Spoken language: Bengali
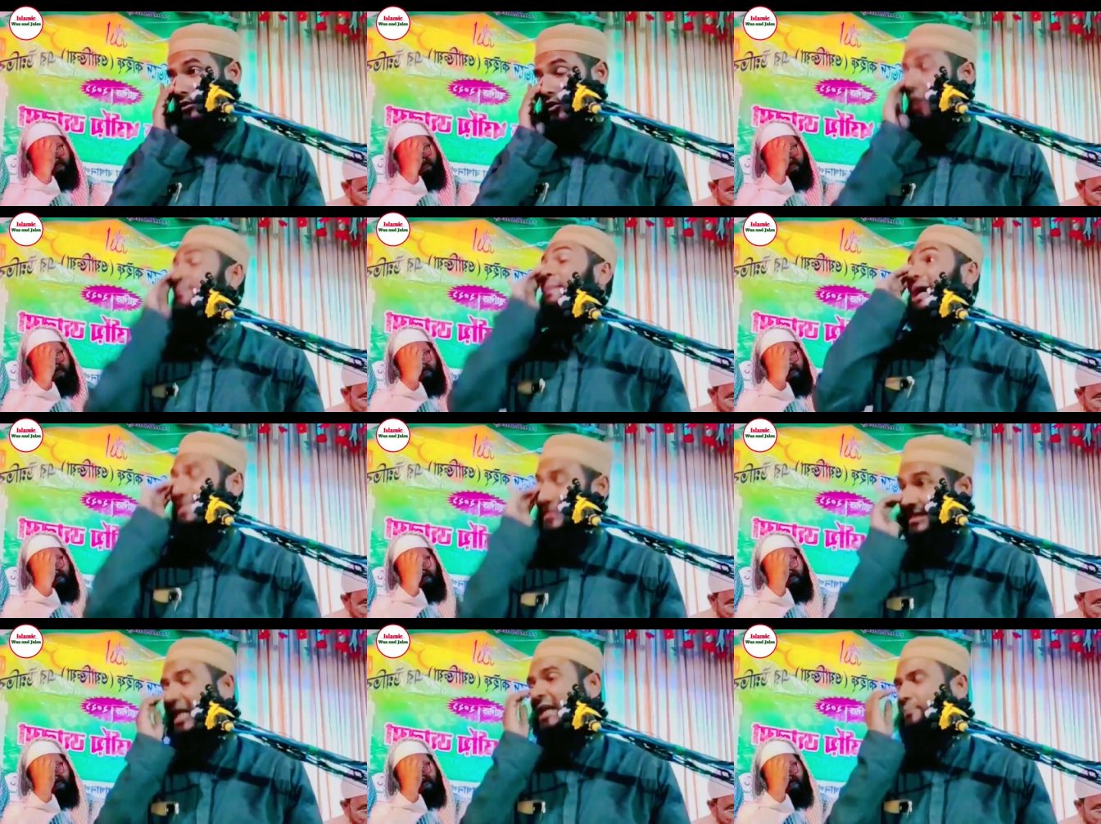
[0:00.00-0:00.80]
ও
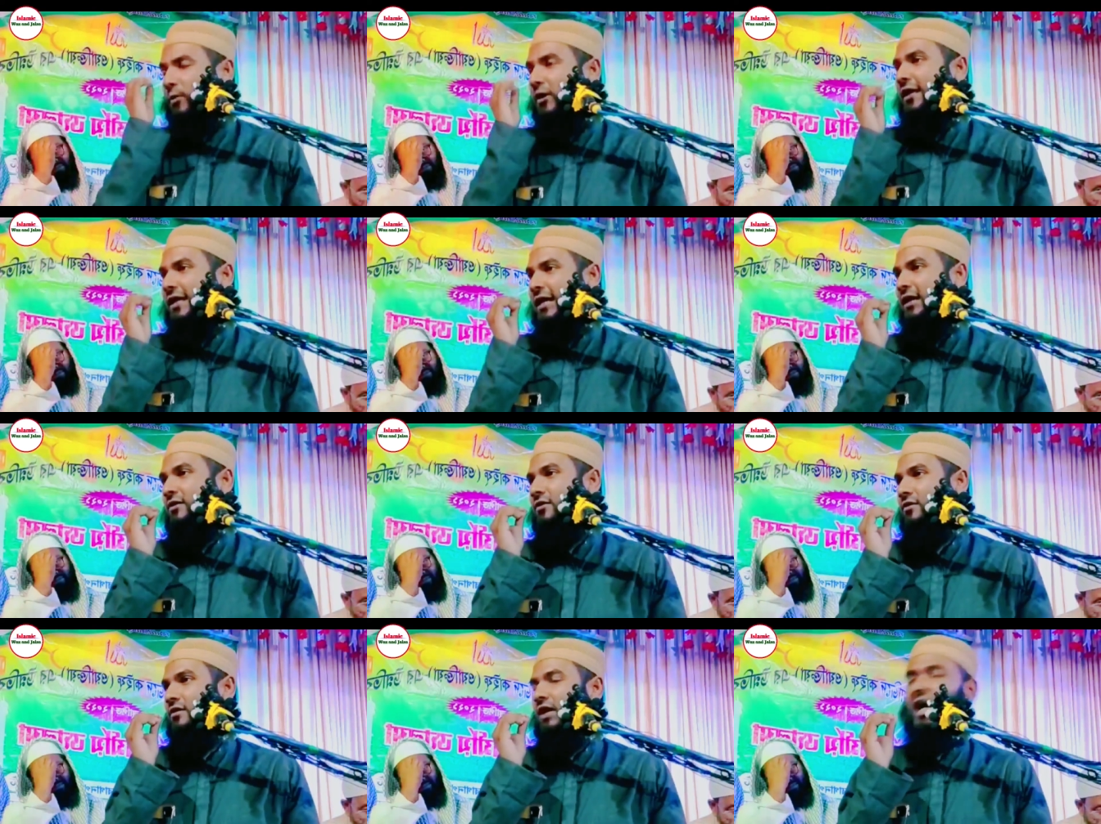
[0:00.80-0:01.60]
প্যান্ট শার্ট পরে কেন
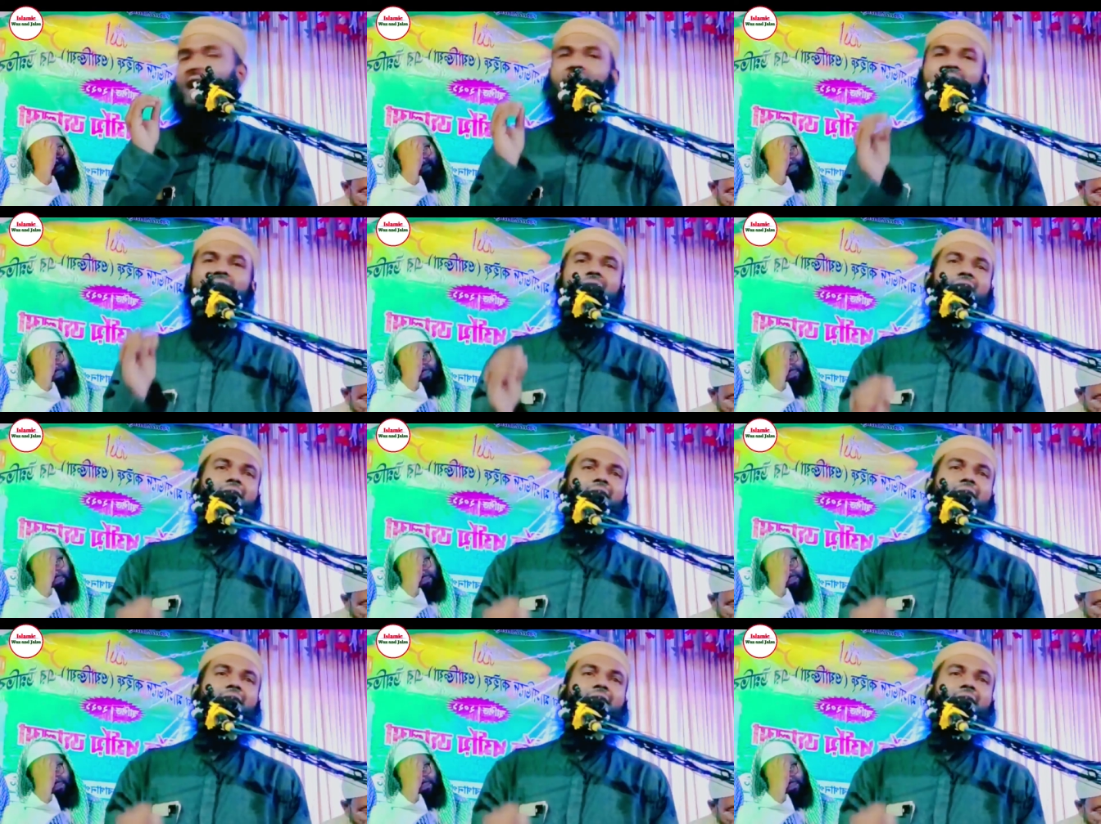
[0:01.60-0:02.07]
এই